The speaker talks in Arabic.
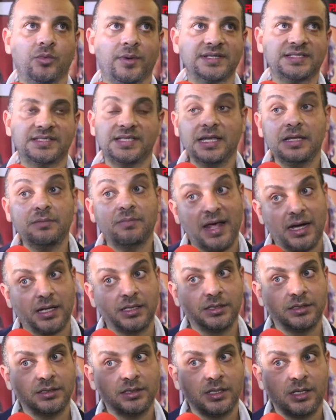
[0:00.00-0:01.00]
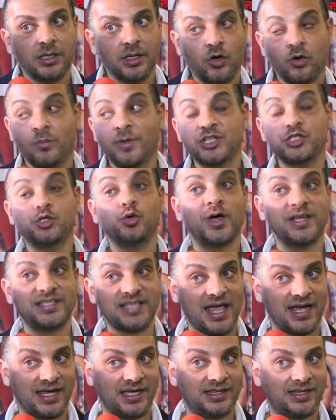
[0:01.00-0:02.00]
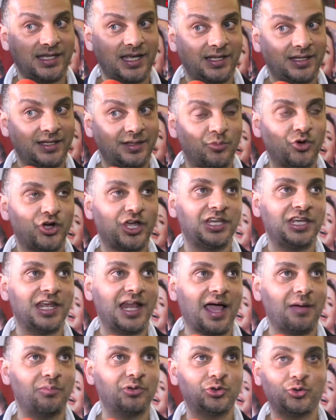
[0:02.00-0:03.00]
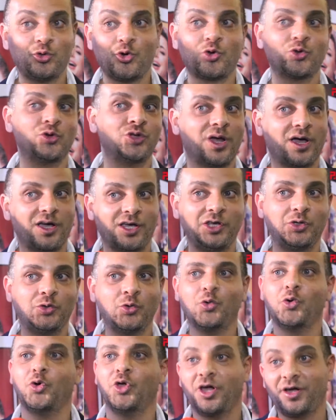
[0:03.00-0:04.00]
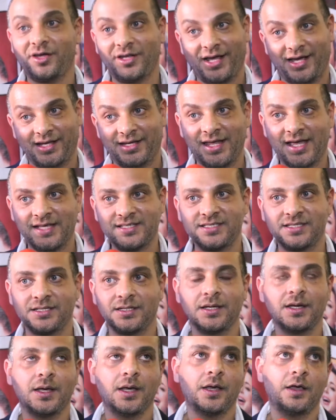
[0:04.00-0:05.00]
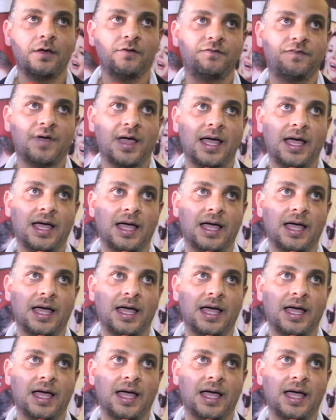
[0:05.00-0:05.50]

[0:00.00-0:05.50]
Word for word: ممثل مرن ومشته واسعه جدا ممكن يلعب الدور ونقيده ويقنع الناس ف